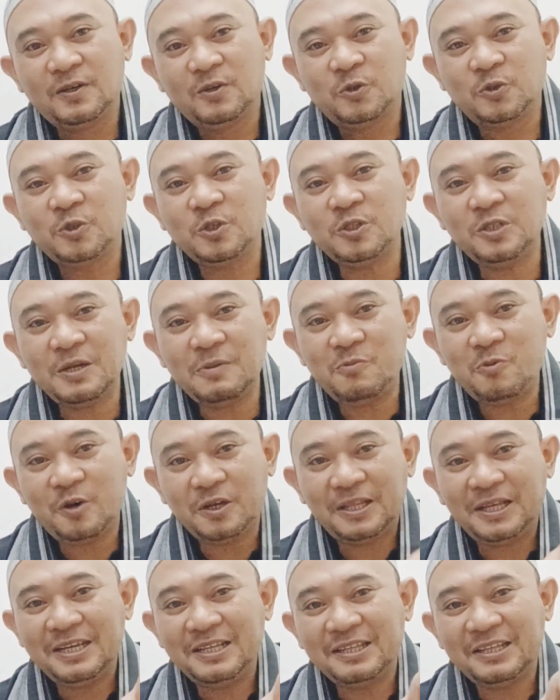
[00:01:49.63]
Khususnya
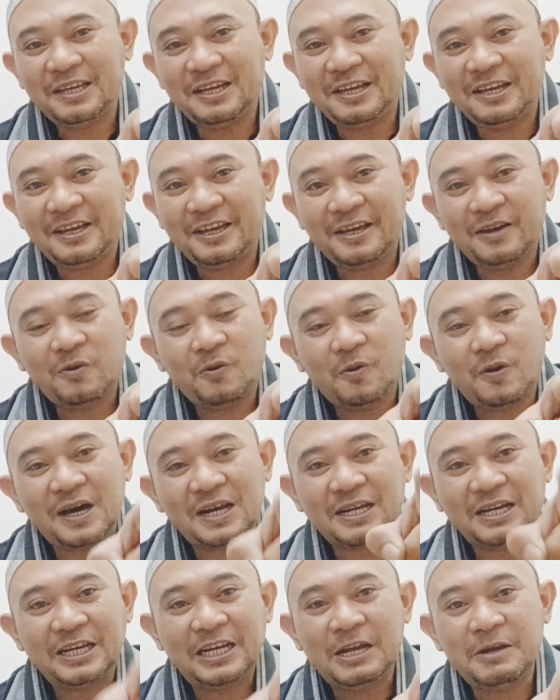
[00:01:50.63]
buat ente
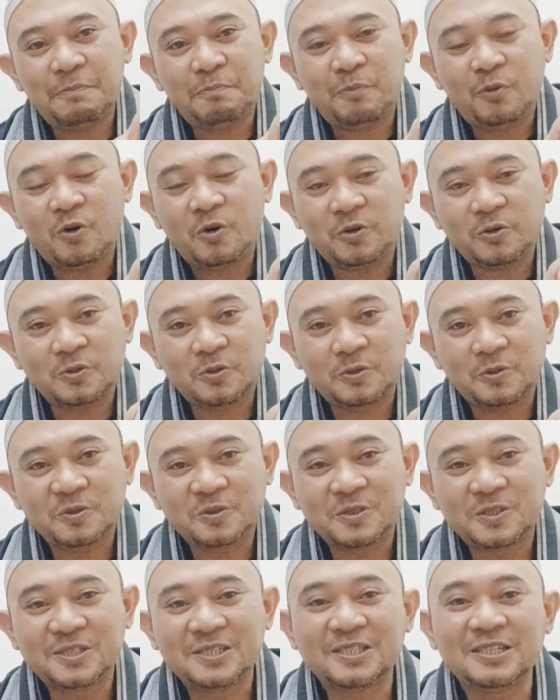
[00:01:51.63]
warga Depok
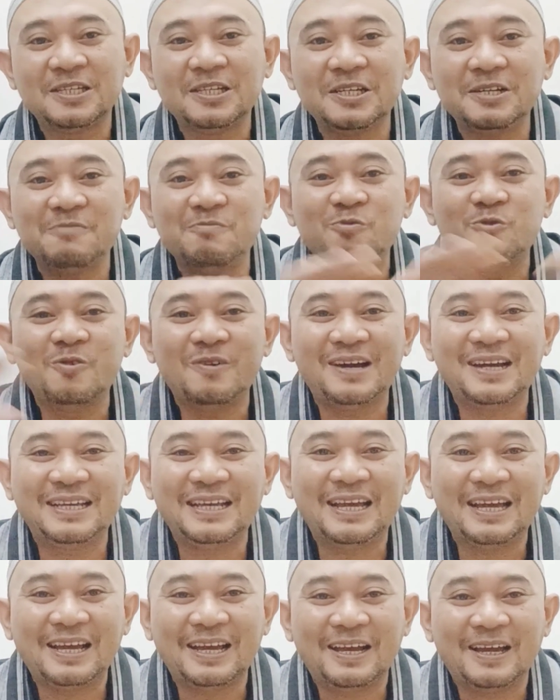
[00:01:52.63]

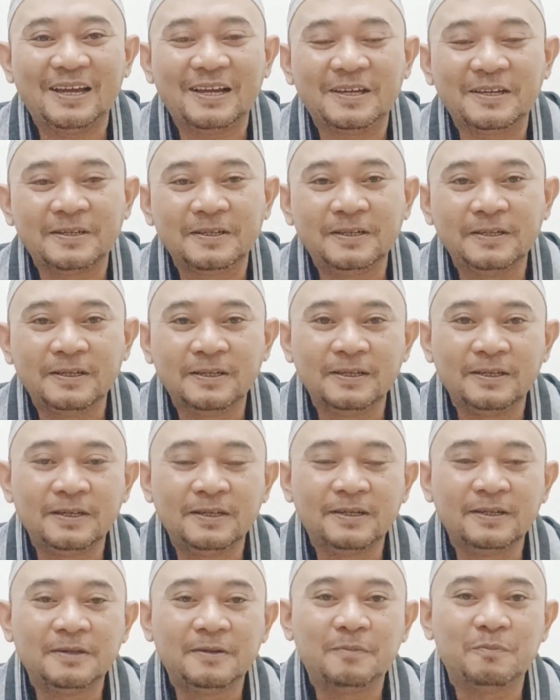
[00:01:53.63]
semuanya.
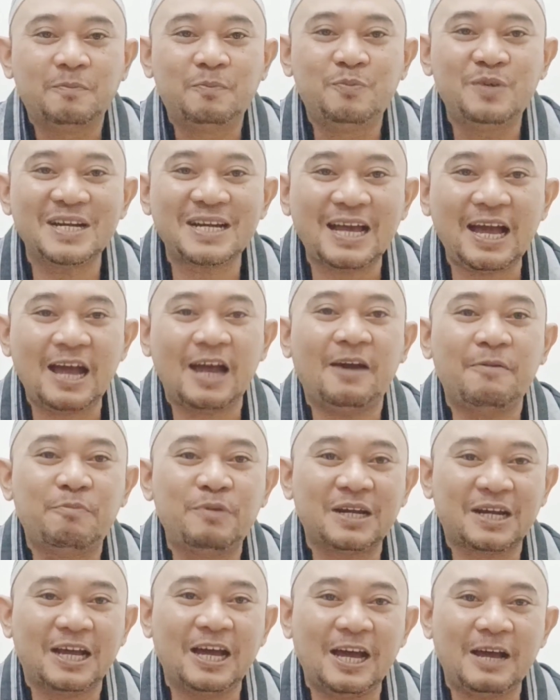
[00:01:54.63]

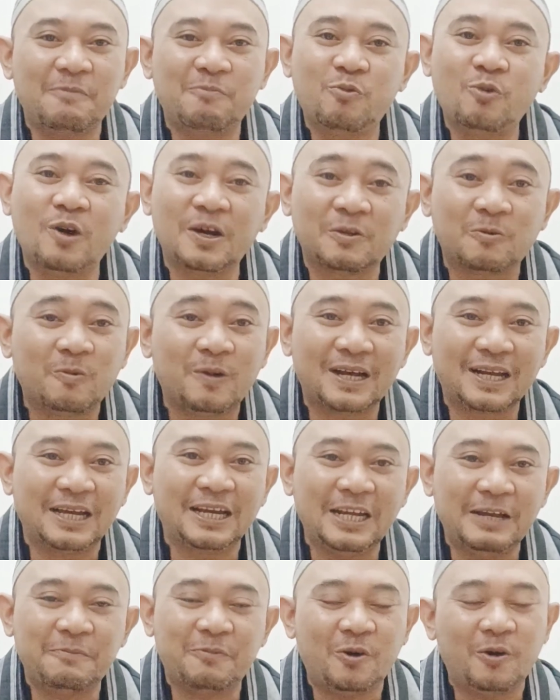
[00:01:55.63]
Berkah-berkah buat
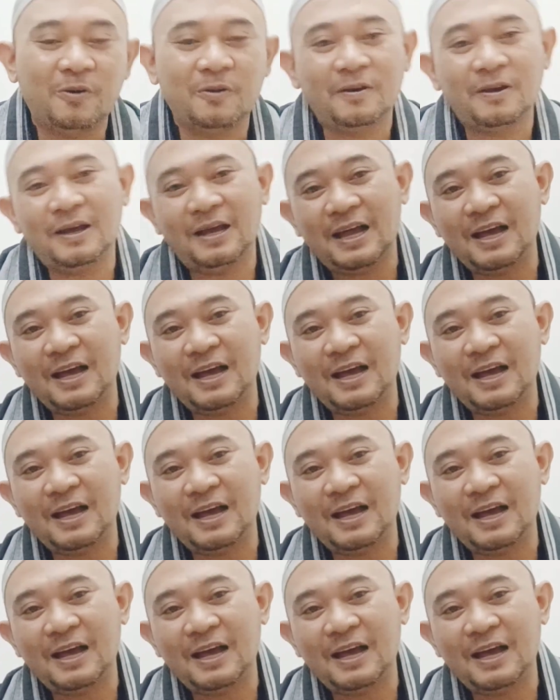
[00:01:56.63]
warga Depok.